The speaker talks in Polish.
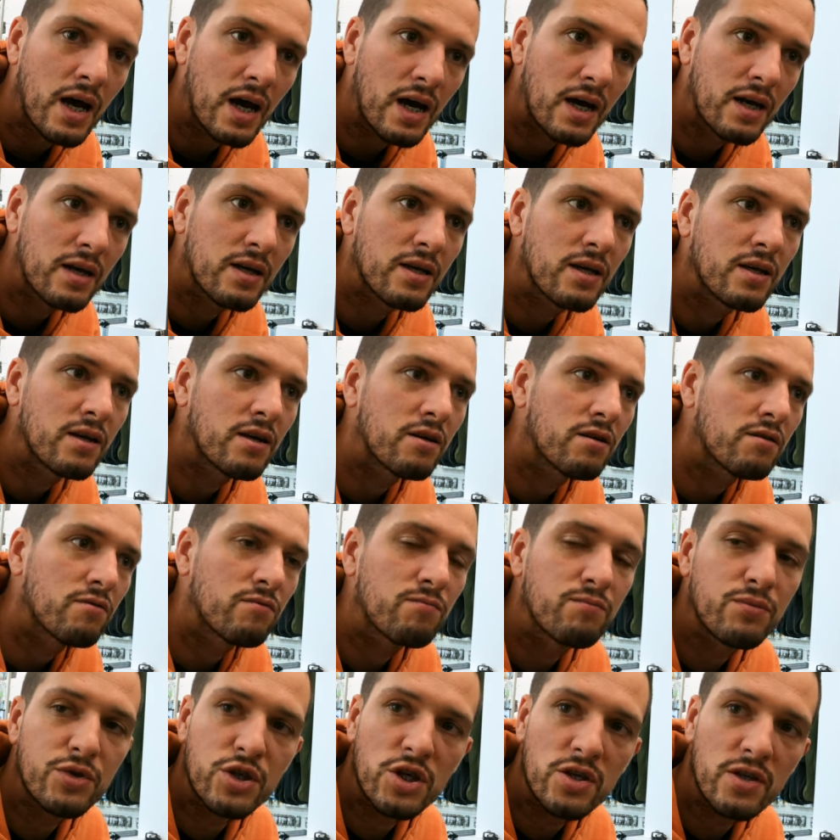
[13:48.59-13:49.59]
ale
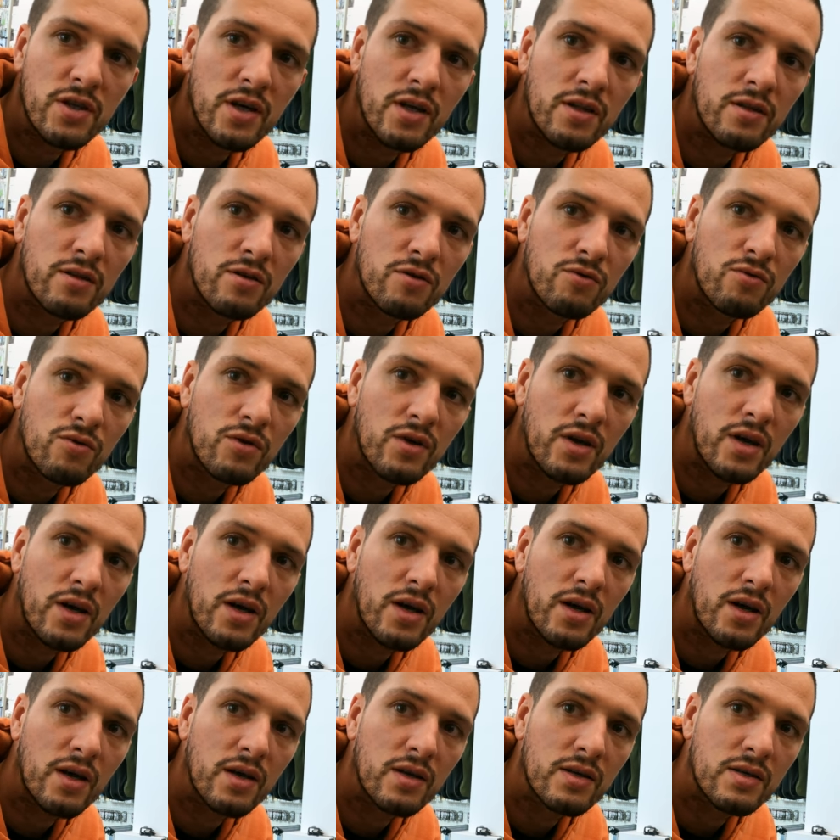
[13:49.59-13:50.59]
przynęt,
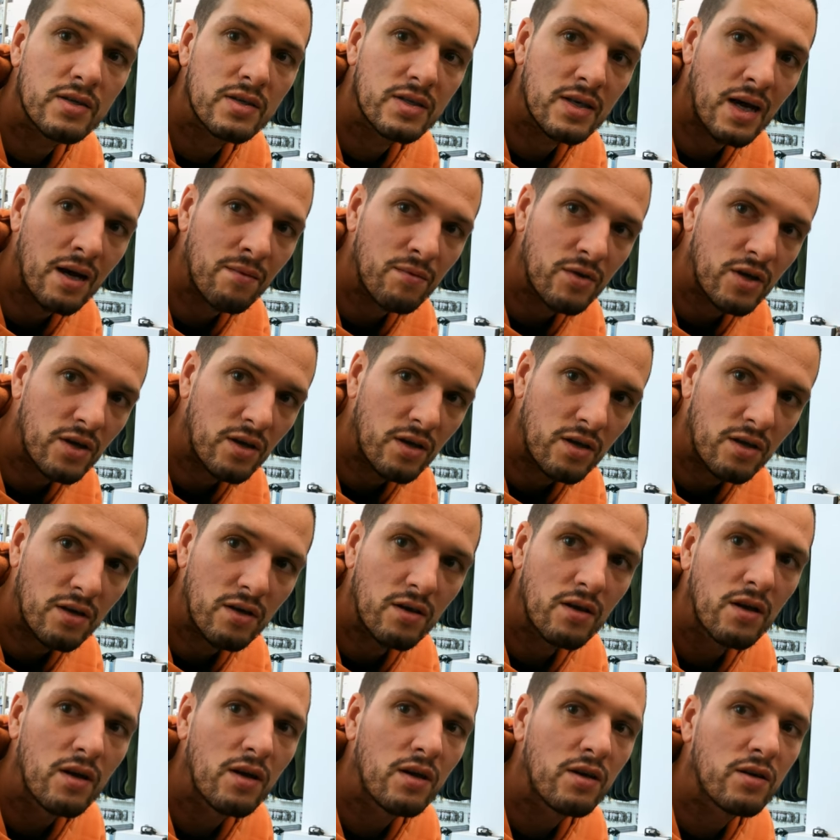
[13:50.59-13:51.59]
które
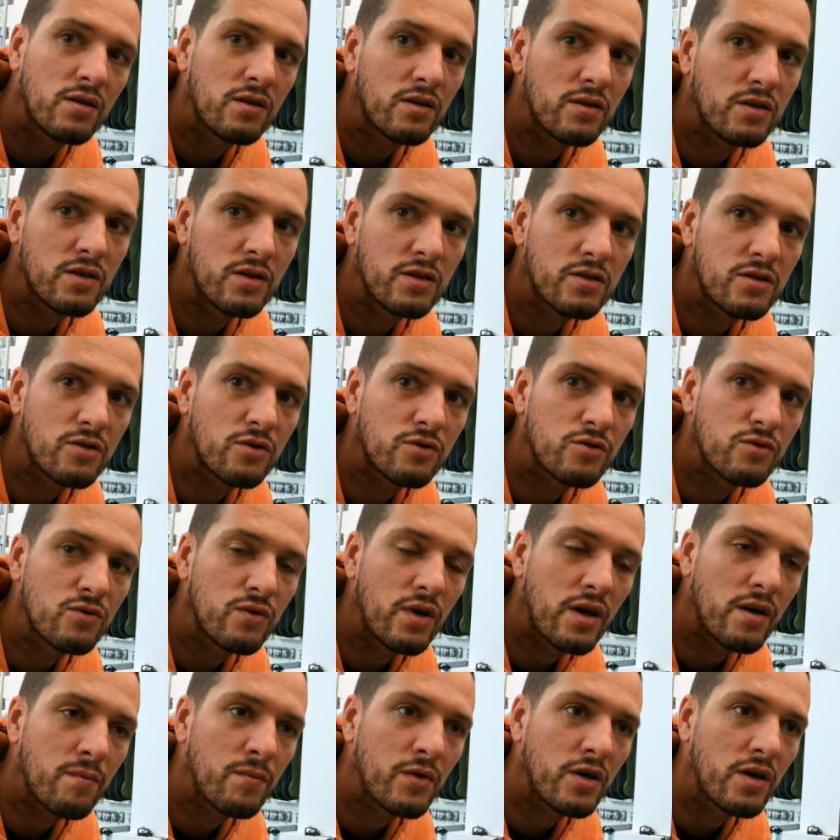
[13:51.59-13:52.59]
sami Y,
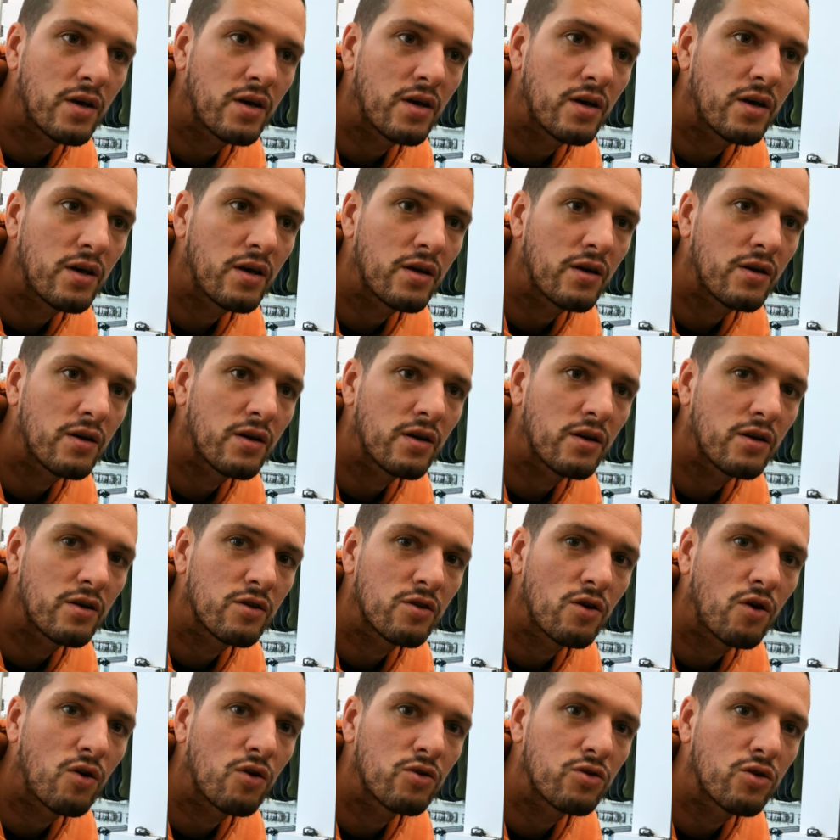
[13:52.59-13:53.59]
stosujemy
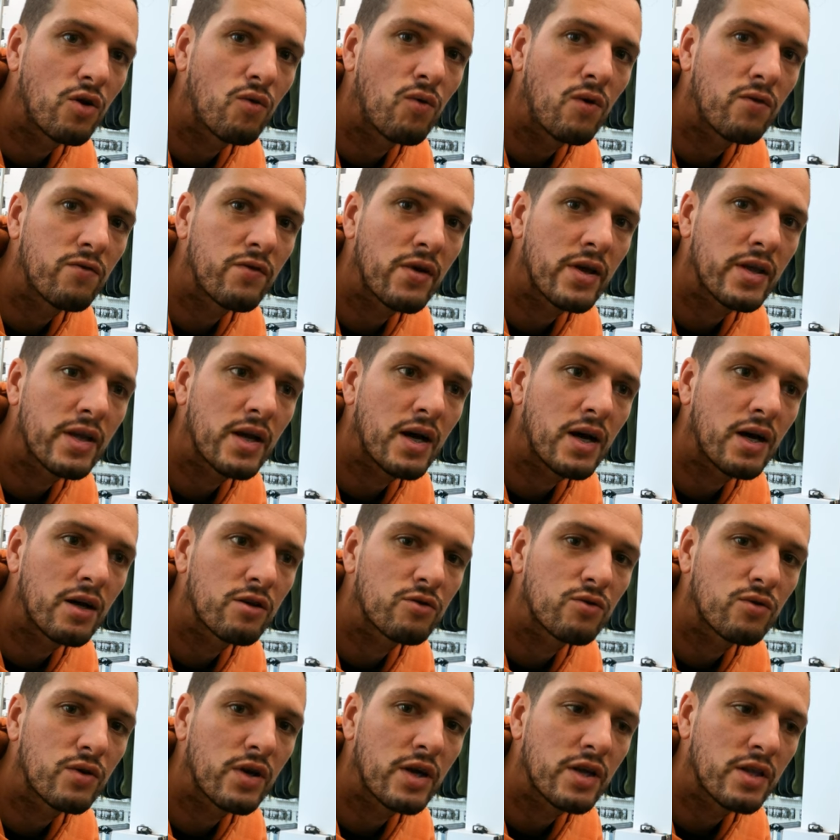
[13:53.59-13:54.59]
y, do, do łowienia,
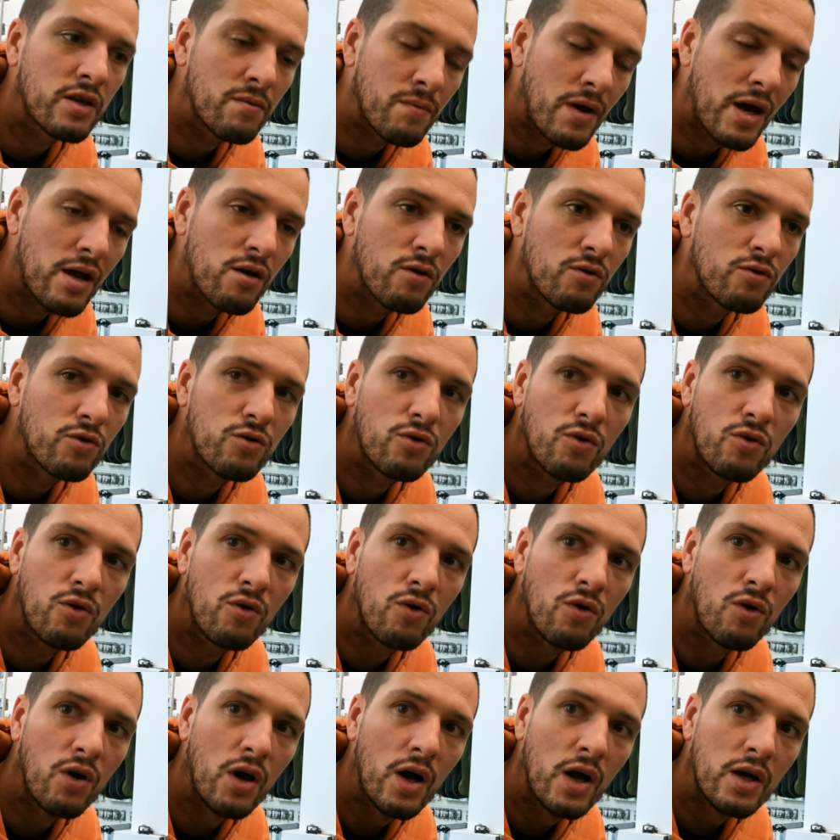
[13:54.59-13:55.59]
które nie mają
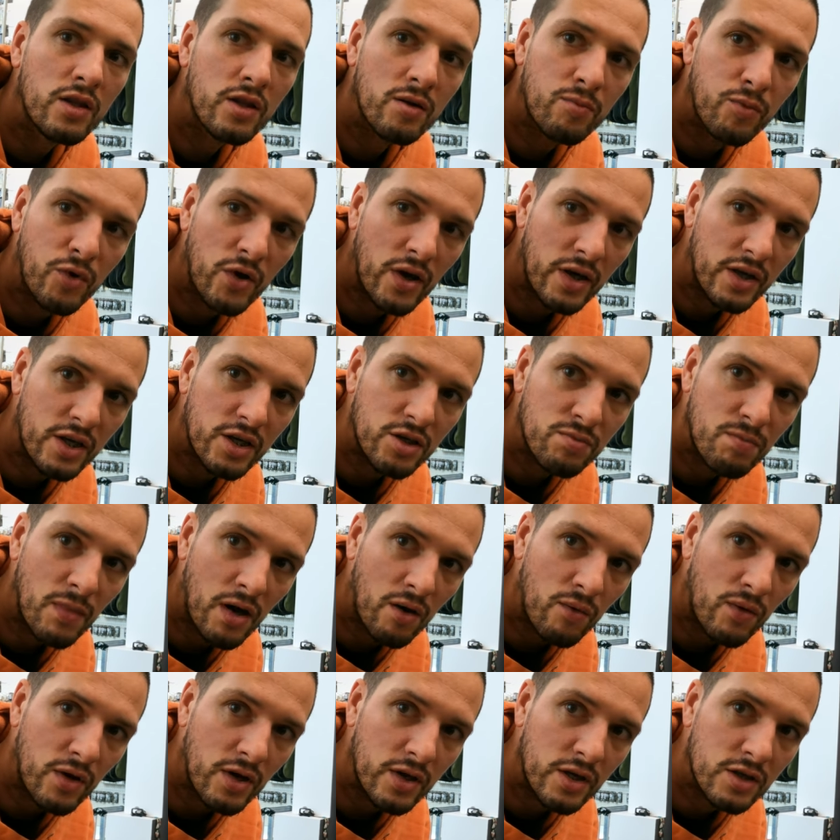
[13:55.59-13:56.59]
ruchu, typu jakieś
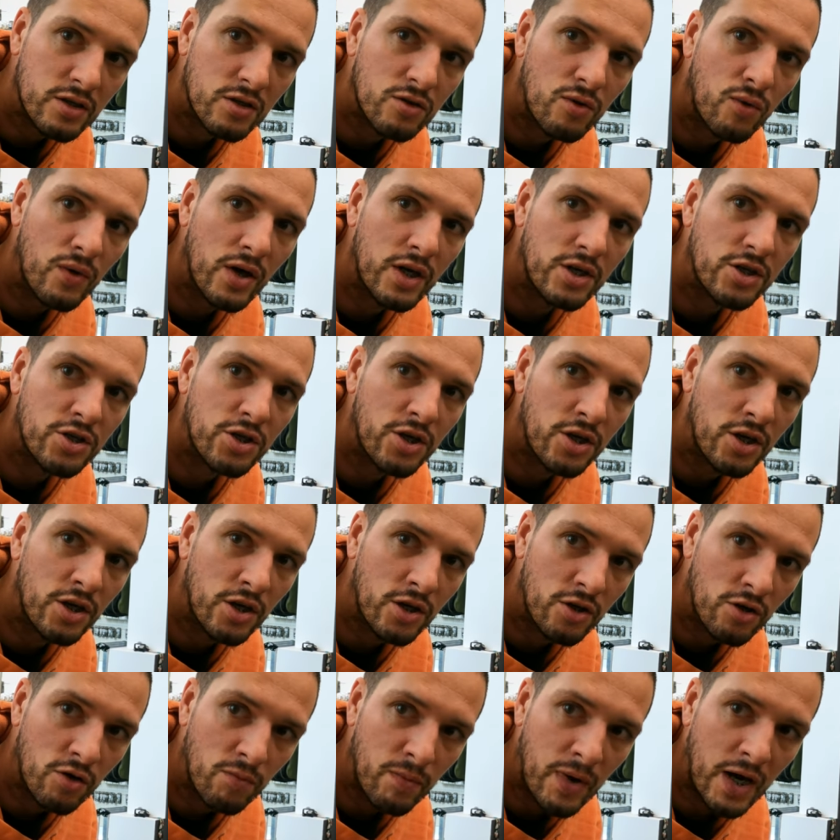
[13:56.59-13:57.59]
małe
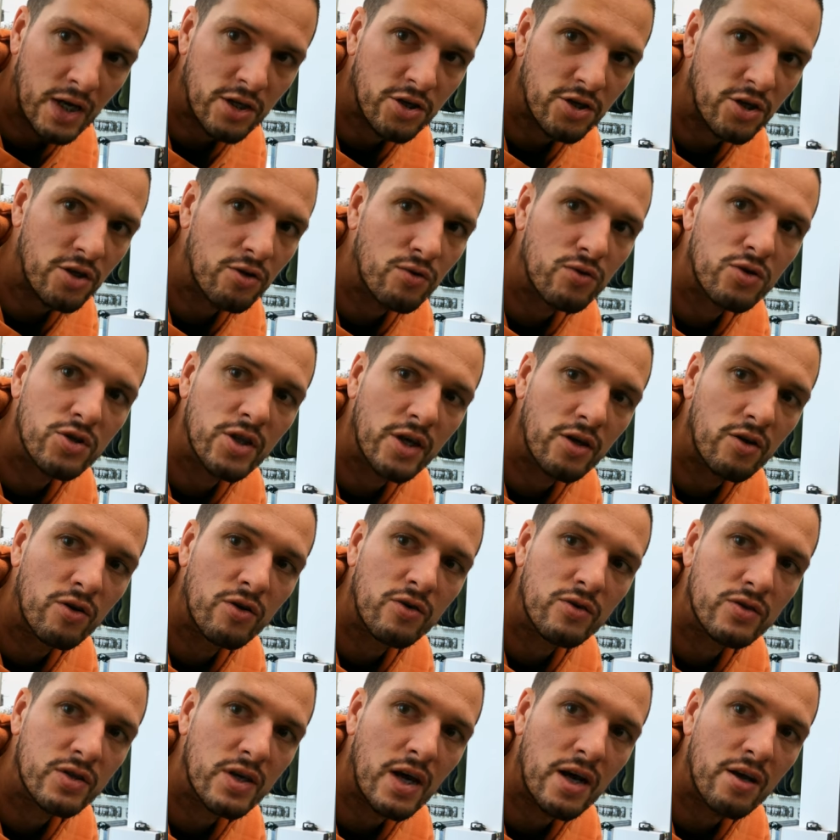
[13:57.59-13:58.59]
jaskółeczki, robaczki różnego
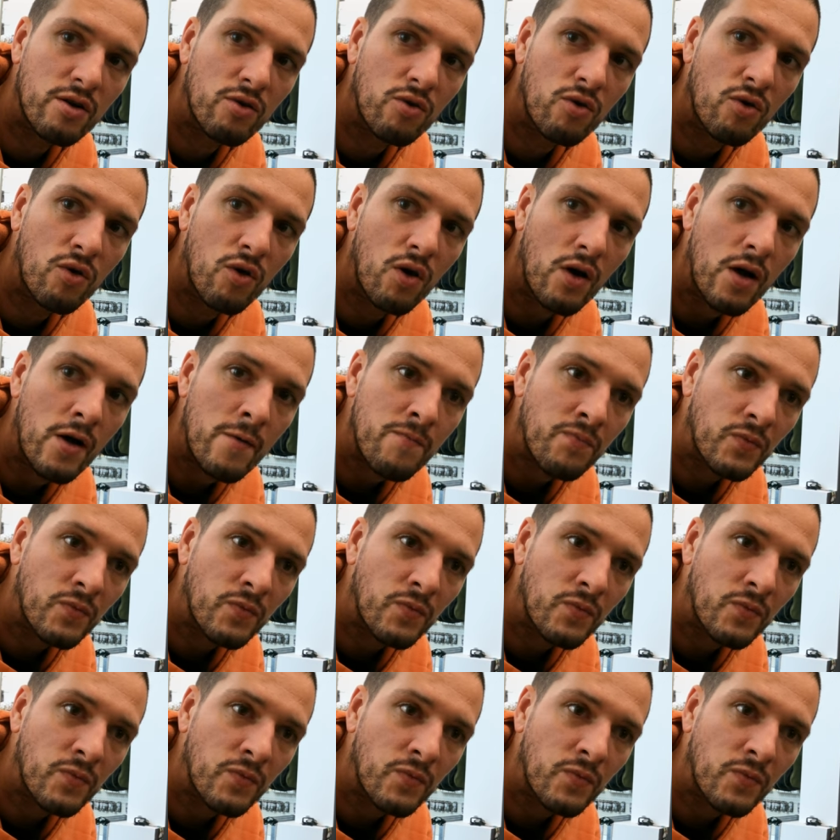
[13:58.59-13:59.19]
rodzaju,